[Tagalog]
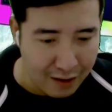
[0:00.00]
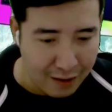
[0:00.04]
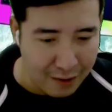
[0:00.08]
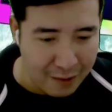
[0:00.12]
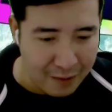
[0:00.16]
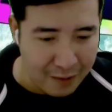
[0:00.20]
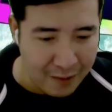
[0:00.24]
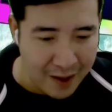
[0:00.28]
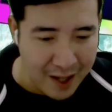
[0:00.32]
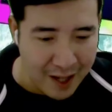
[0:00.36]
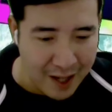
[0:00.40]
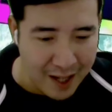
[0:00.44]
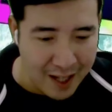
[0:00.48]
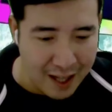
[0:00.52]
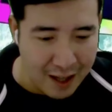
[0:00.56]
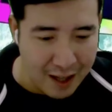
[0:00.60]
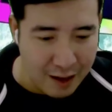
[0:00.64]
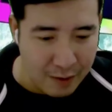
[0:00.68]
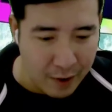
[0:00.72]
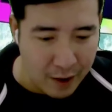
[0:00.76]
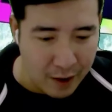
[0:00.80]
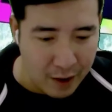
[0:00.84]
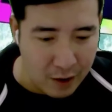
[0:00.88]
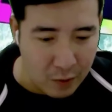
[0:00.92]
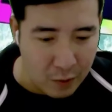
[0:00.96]
Oh my God,
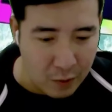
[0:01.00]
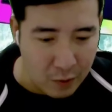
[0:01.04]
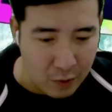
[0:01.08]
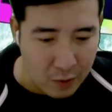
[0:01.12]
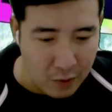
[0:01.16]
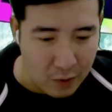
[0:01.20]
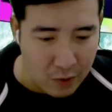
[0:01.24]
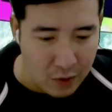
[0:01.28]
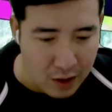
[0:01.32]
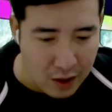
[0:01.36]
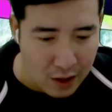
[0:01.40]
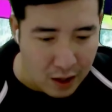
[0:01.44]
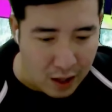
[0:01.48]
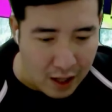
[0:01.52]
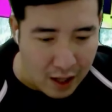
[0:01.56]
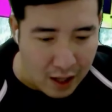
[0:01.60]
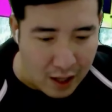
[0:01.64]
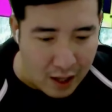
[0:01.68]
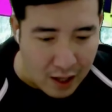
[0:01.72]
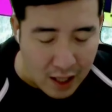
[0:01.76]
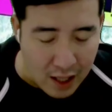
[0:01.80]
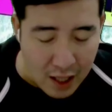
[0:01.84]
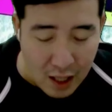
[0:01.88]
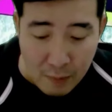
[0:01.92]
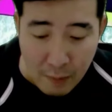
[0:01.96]
it's Marcus.
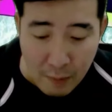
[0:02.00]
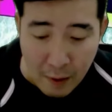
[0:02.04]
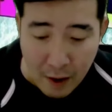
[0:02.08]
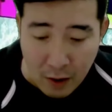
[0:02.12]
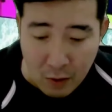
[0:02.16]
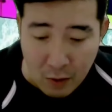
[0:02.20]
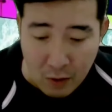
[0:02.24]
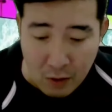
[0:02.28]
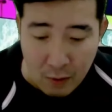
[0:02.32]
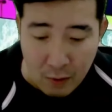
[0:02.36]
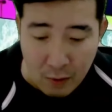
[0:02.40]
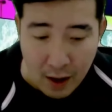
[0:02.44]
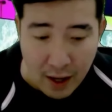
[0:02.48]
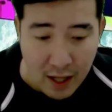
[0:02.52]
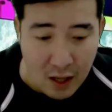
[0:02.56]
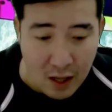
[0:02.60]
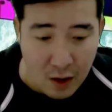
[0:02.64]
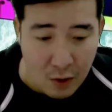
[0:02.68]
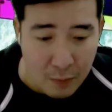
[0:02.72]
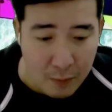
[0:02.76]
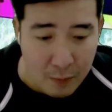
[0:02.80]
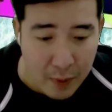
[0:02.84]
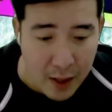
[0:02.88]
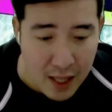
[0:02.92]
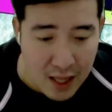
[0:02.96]
It's Marcus, right?
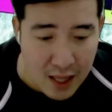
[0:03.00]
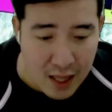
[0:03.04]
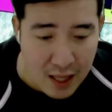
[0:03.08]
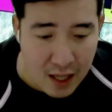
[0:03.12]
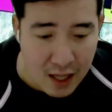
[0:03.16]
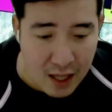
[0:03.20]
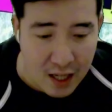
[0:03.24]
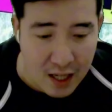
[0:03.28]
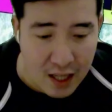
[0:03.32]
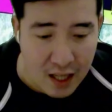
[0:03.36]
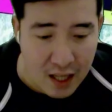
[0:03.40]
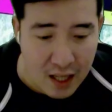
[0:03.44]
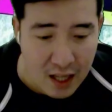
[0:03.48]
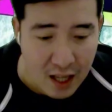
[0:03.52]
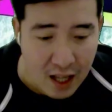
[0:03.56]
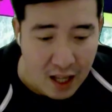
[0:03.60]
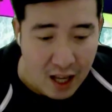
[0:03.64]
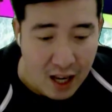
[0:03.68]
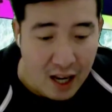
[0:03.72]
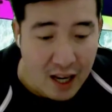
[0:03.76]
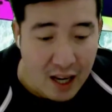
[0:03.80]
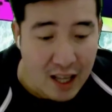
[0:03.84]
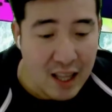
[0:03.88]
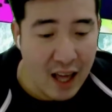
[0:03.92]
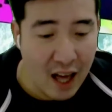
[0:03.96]
So basically,
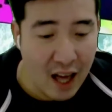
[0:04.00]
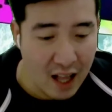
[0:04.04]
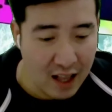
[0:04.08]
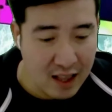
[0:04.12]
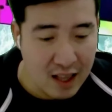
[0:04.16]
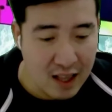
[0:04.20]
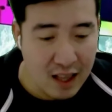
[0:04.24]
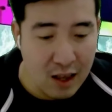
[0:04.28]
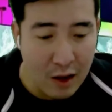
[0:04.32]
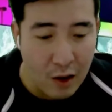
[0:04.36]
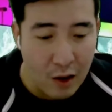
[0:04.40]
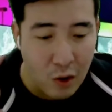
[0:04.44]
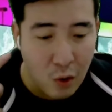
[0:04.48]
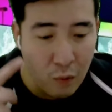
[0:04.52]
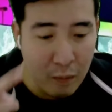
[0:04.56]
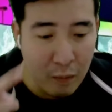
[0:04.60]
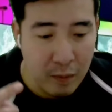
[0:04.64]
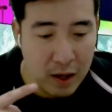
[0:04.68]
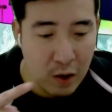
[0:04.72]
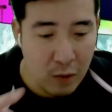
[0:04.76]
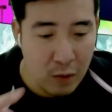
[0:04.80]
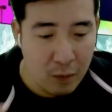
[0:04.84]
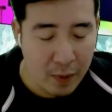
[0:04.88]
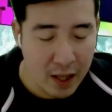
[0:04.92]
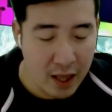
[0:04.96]
yeah, si Jerome
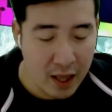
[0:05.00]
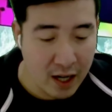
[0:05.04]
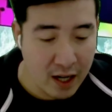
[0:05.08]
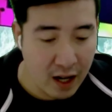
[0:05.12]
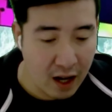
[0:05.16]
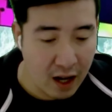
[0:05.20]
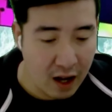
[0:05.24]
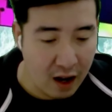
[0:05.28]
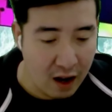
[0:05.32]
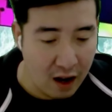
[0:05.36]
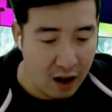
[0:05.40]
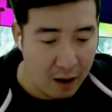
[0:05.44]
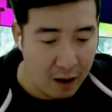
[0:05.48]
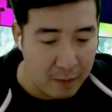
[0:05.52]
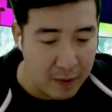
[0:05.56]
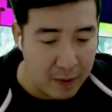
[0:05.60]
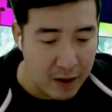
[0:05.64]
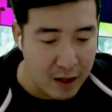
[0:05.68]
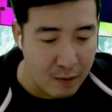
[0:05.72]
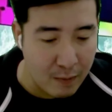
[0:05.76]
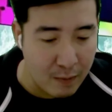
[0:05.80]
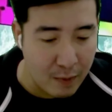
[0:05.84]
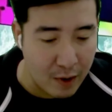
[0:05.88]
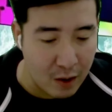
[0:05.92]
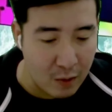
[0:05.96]
yung parang nakakap.
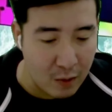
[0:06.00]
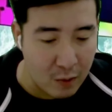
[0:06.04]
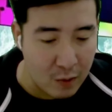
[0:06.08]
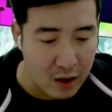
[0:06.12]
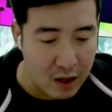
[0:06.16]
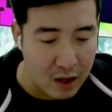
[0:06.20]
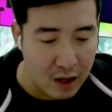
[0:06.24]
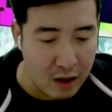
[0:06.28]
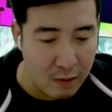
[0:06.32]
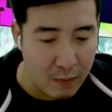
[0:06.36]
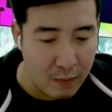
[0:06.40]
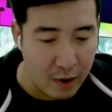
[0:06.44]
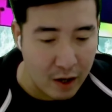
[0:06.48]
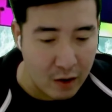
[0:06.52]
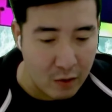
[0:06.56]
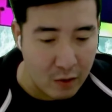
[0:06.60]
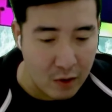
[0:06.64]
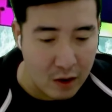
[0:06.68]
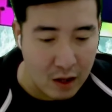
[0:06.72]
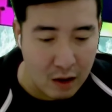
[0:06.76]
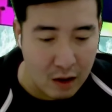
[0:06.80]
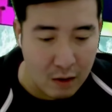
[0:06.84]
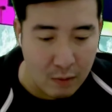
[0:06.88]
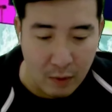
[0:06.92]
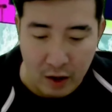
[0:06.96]
It's Marcus, it's
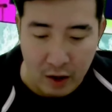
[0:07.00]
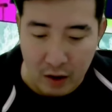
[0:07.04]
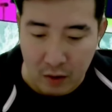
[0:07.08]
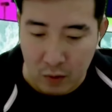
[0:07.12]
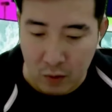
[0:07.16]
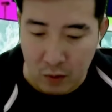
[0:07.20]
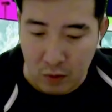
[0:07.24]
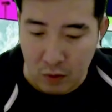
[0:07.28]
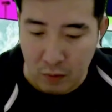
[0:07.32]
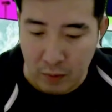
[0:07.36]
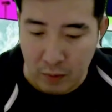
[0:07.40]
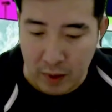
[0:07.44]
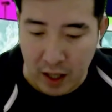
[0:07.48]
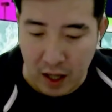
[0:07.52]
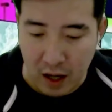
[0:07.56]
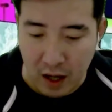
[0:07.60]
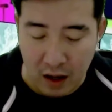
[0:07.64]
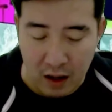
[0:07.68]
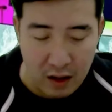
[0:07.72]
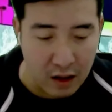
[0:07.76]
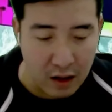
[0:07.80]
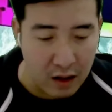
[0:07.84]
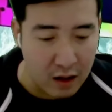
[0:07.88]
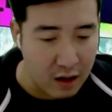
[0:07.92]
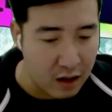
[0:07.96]
Marcus, it's Marcus. Oh my
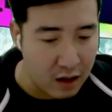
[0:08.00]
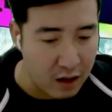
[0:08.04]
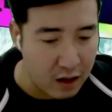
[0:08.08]
God.